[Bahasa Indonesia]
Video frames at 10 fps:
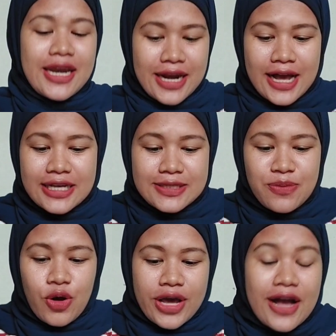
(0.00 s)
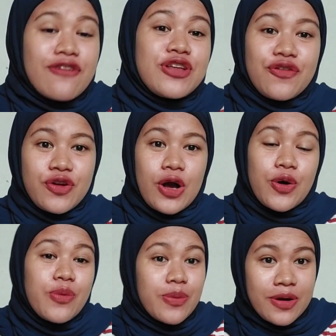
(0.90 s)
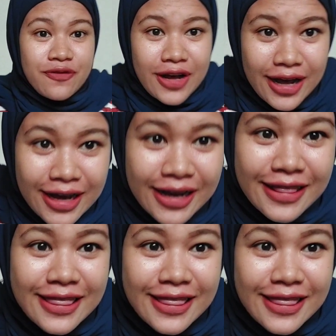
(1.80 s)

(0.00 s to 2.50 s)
Nah, semoga video-video aku bermanfaat